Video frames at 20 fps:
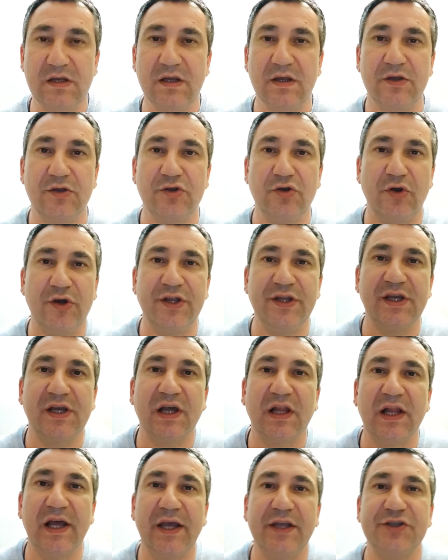Юрий
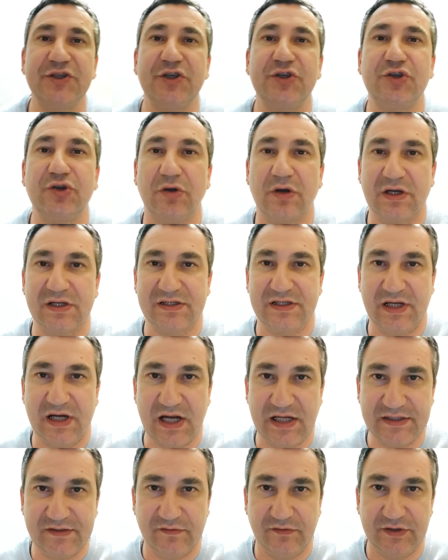Николаевич, еще раз
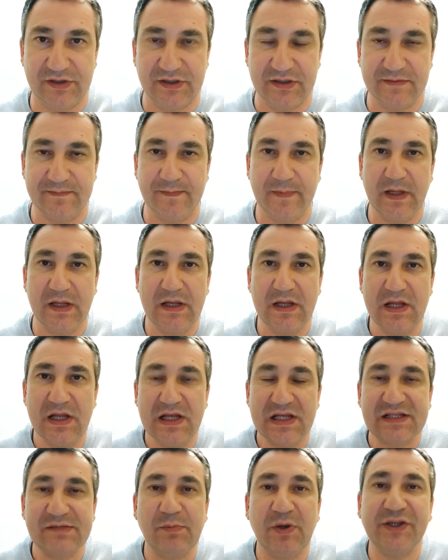здравствуйте.
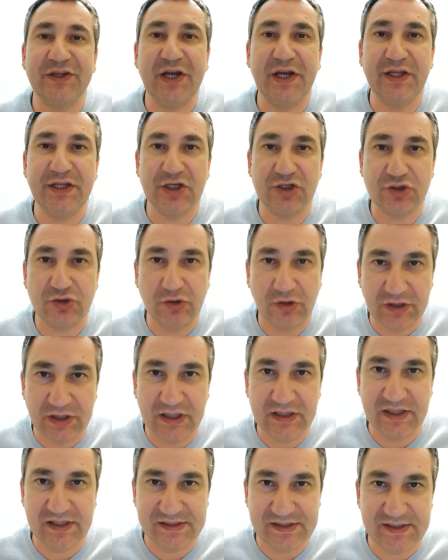Смотрите, что
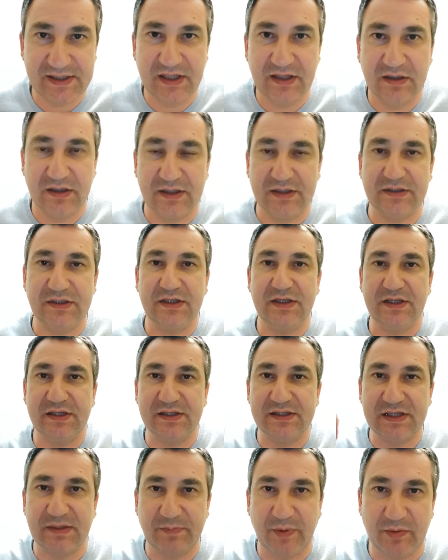надо сделать
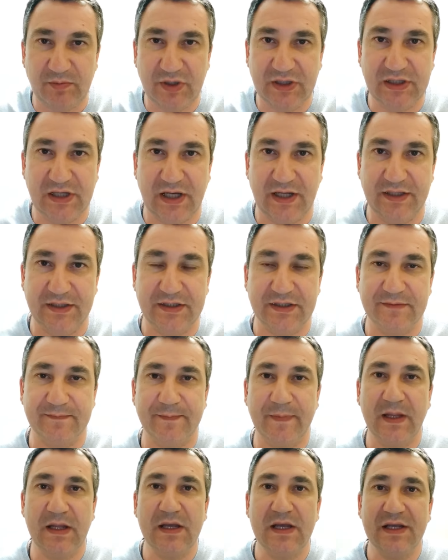и запоминайте.
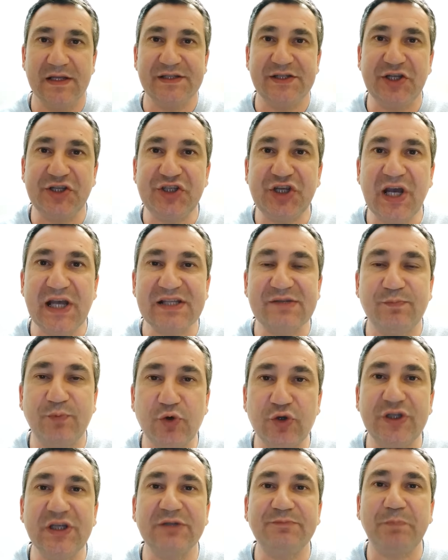Сейчас
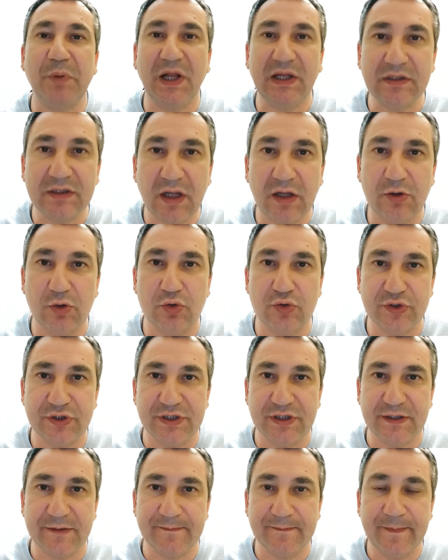будет
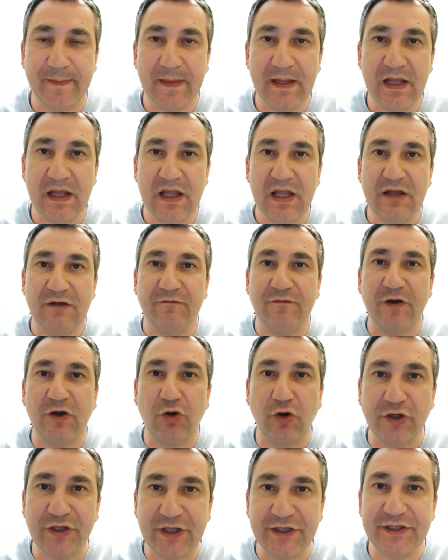полнолуние.
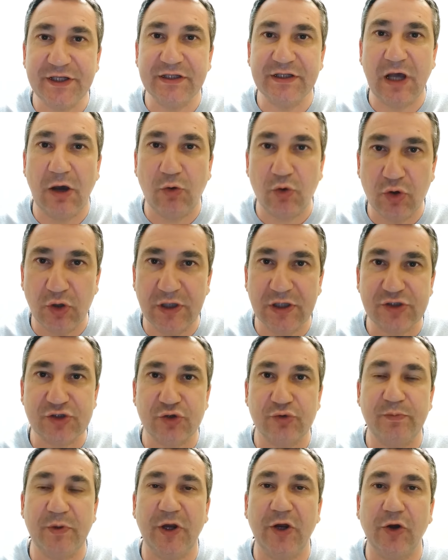Выходите на
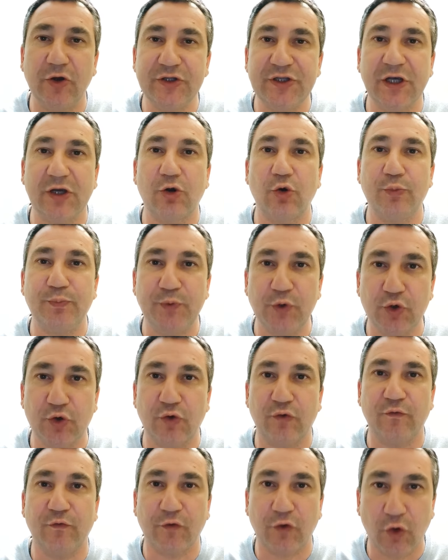улицу, берете
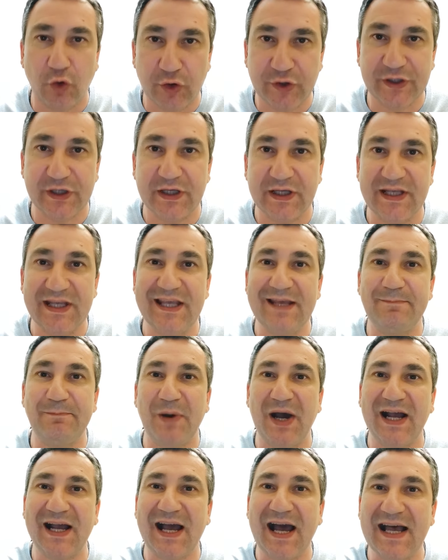купюру в руки и
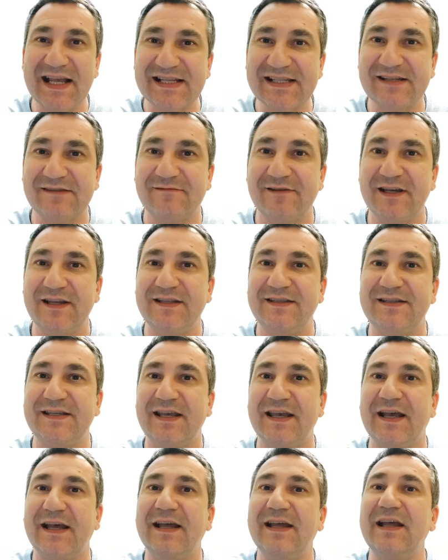
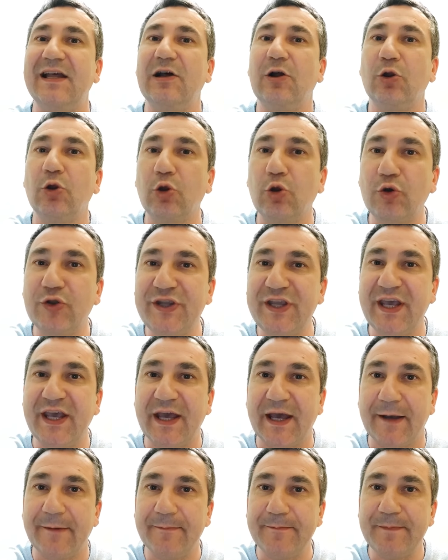показываете луне.